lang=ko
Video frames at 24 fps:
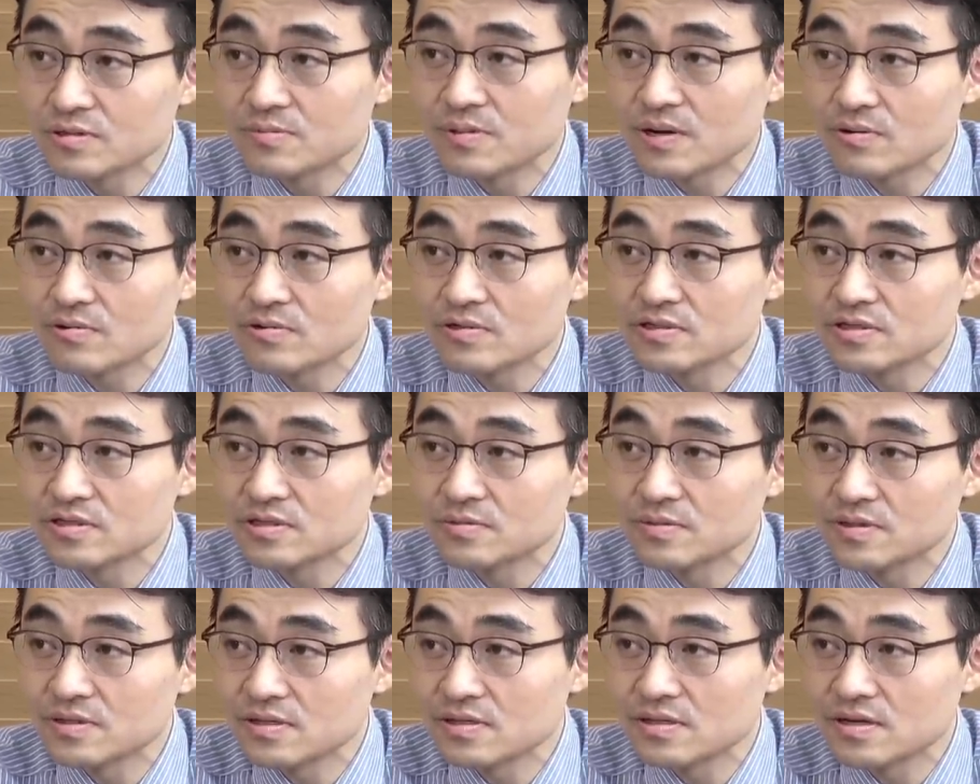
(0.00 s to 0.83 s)
8월 음.
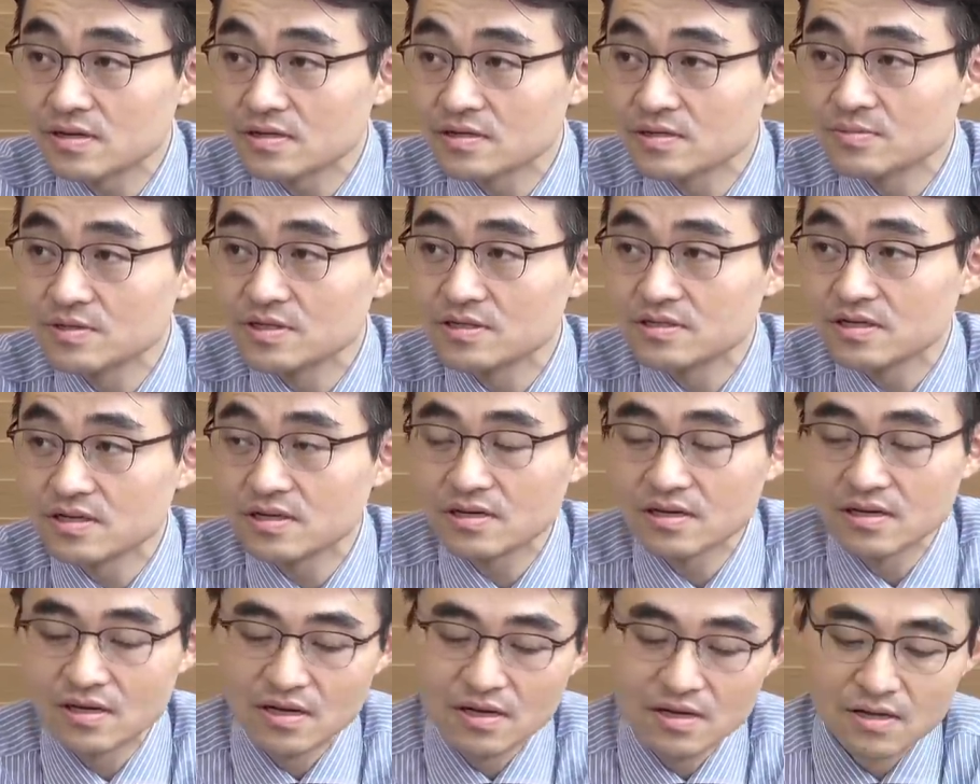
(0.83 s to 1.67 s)
21일 날 이미 이제
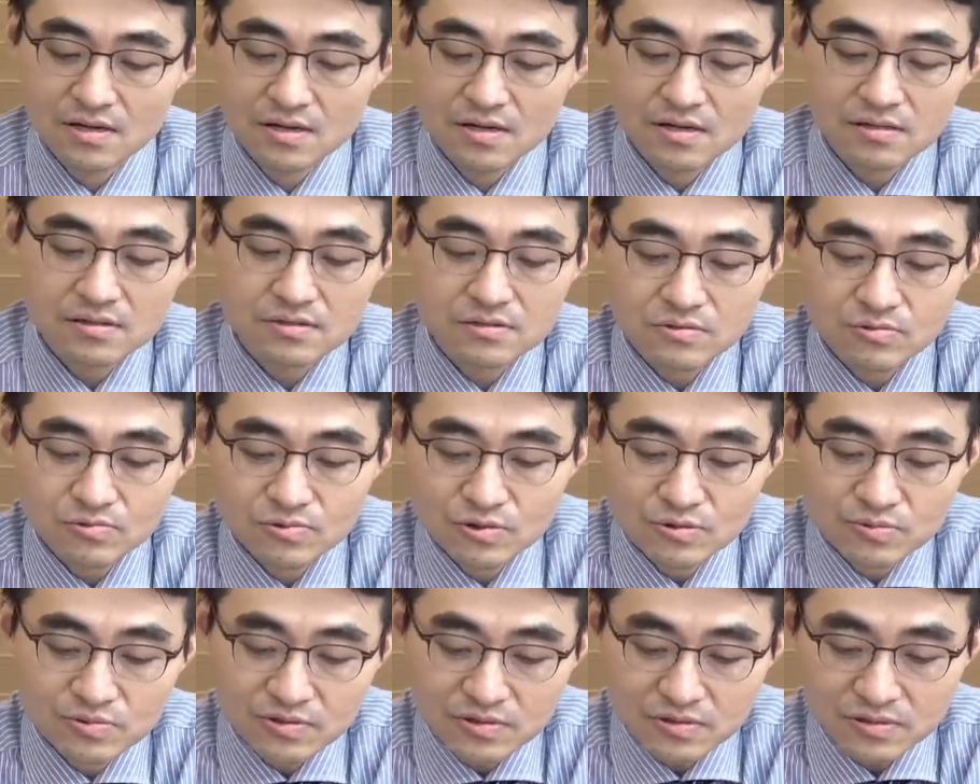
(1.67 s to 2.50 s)
그
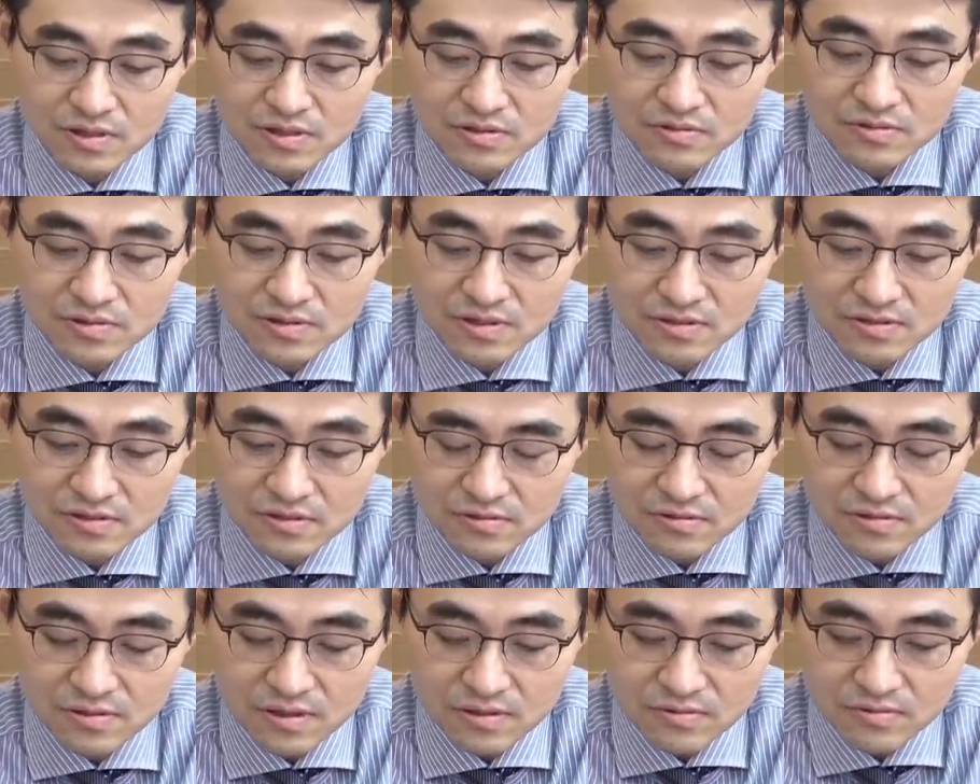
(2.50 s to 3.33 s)
오늘부터 사전 예약
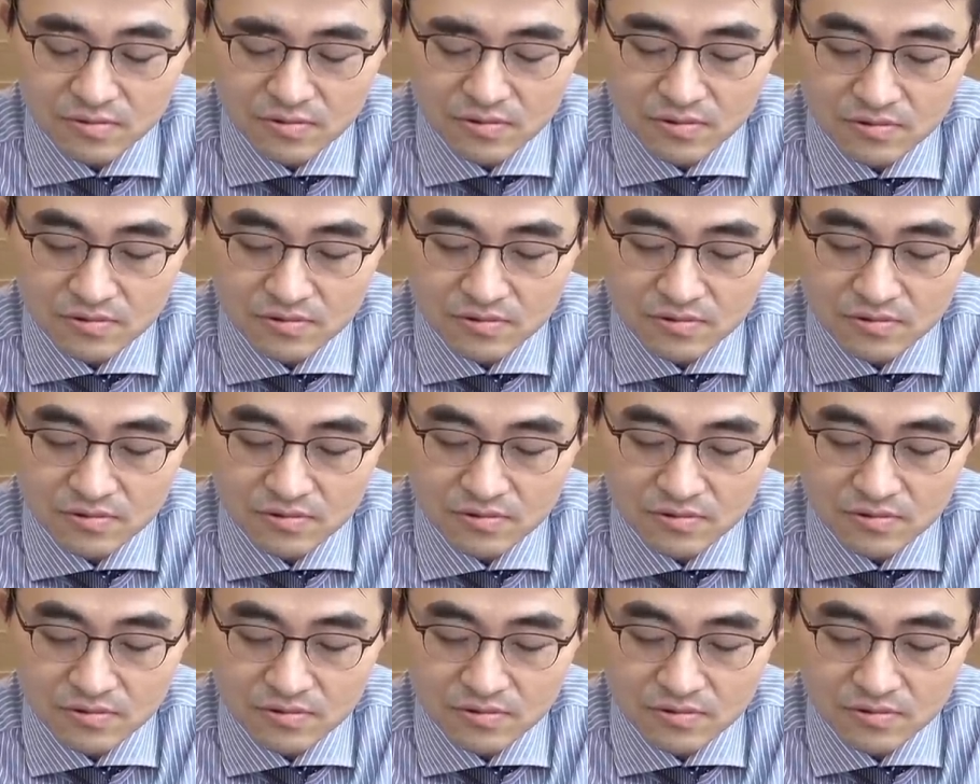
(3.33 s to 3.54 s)
들어가고 네네네.